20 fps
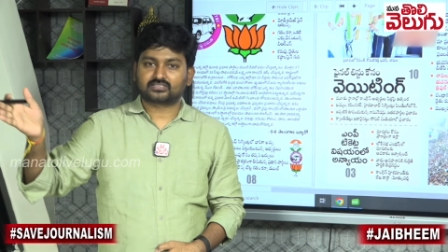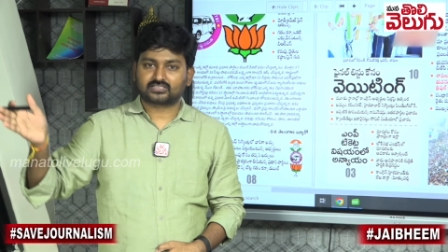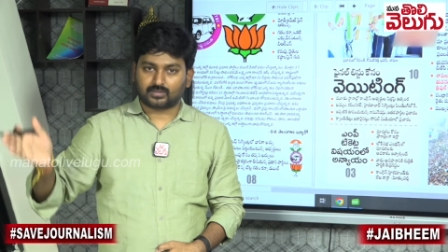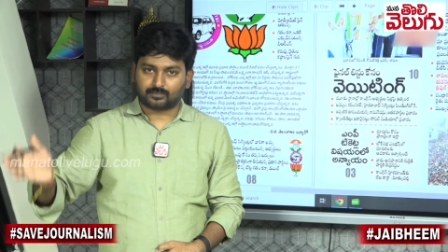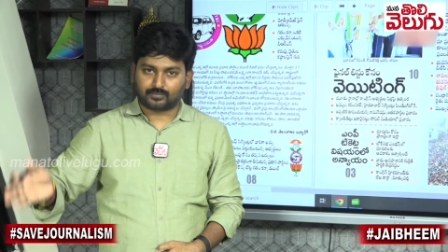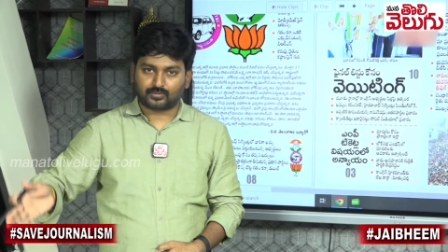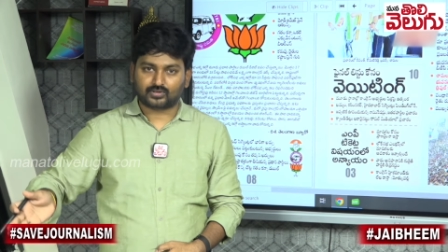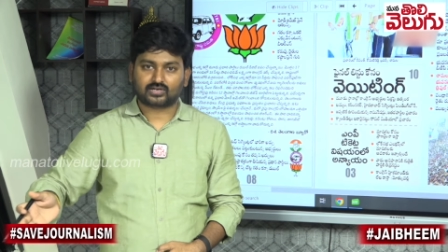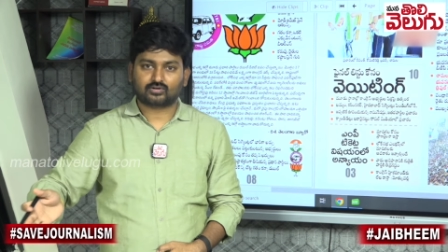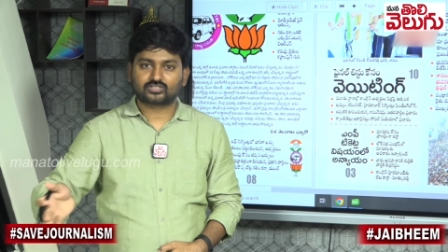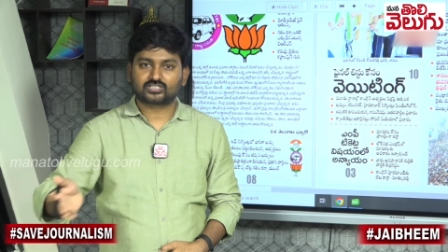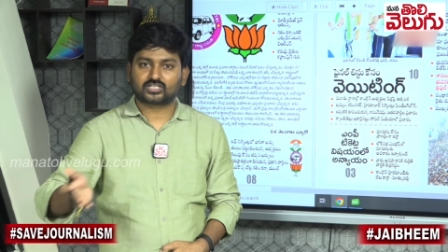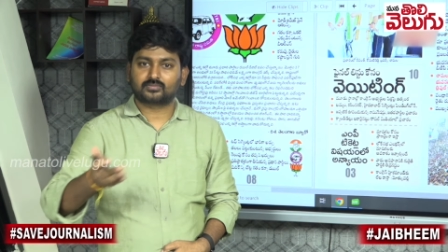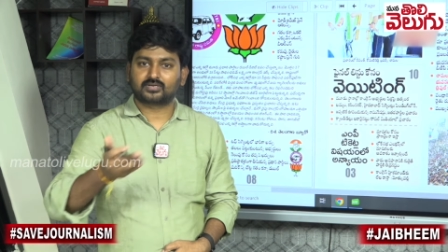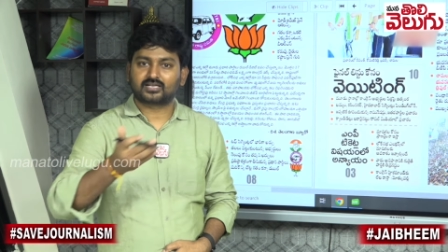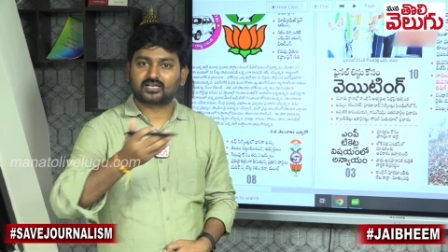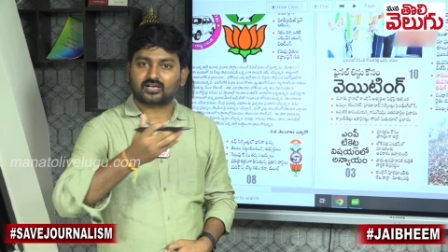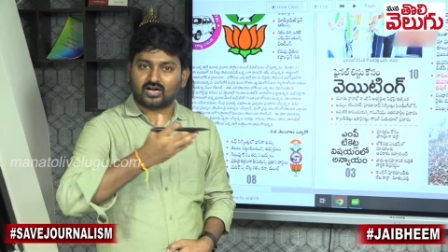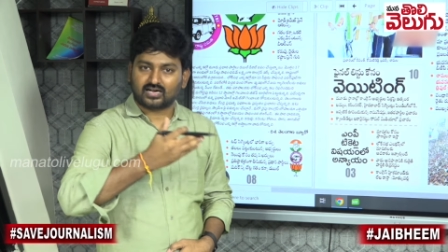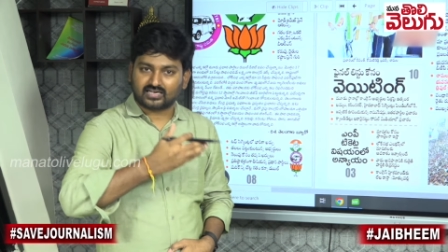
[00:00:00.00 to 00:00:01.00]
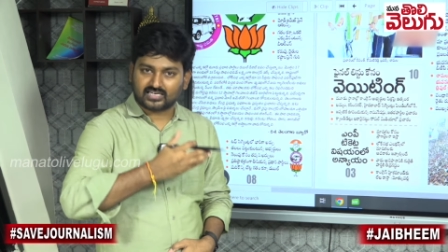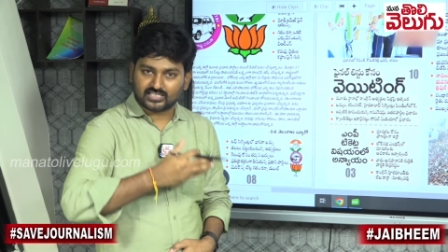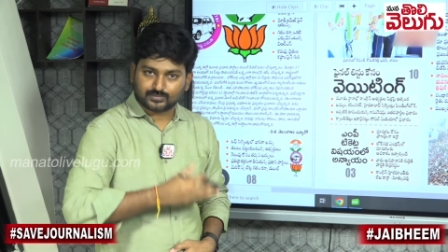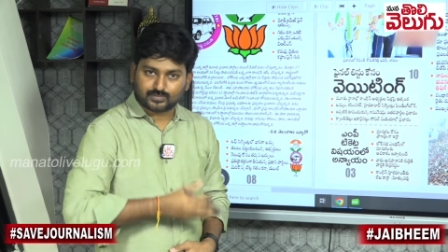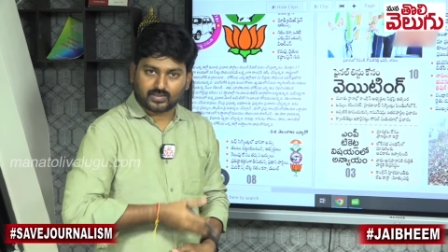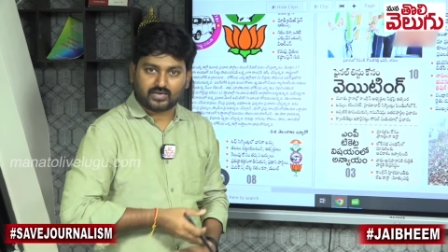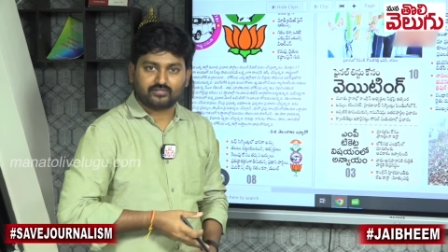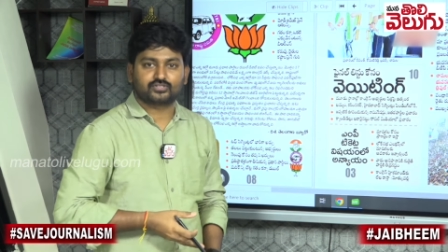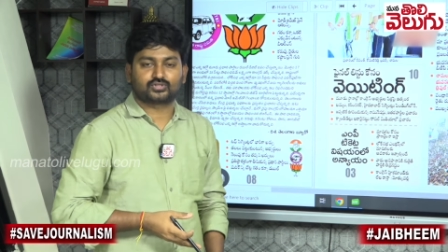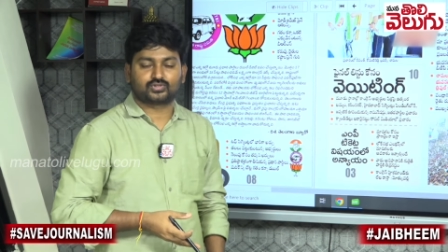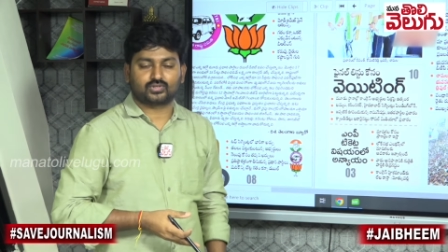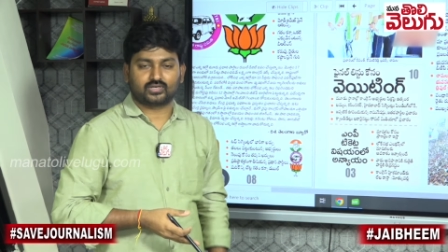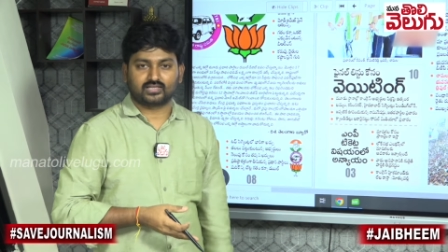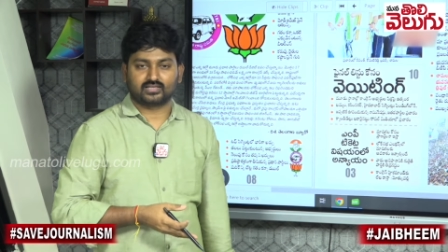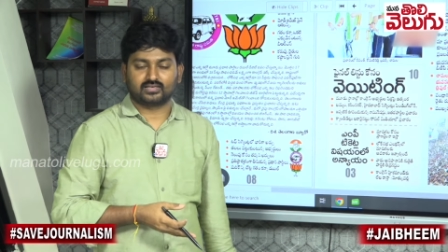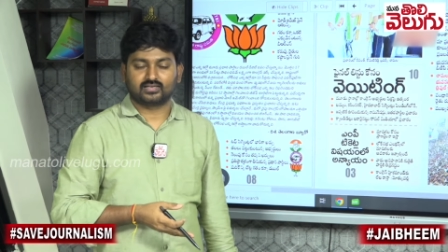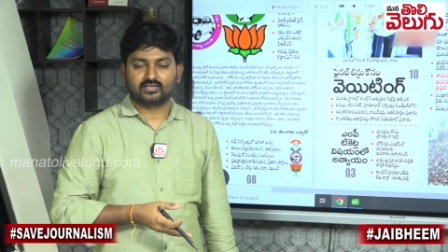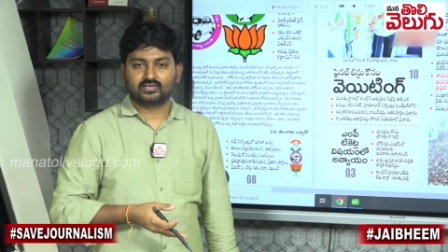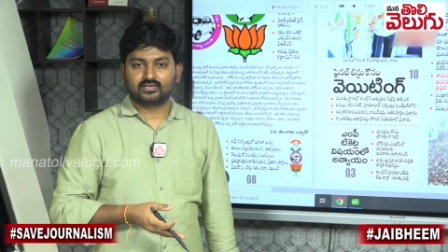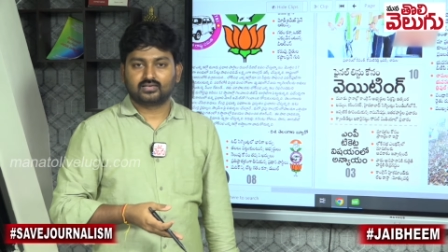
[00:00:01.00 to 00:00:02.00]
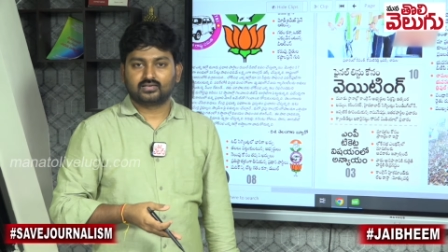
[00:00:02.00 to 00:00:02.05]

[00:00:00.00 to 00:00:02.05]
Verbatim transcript: సపోర్ట్ అవసరమని కాంగ్రెస్ భావిస్తున్నది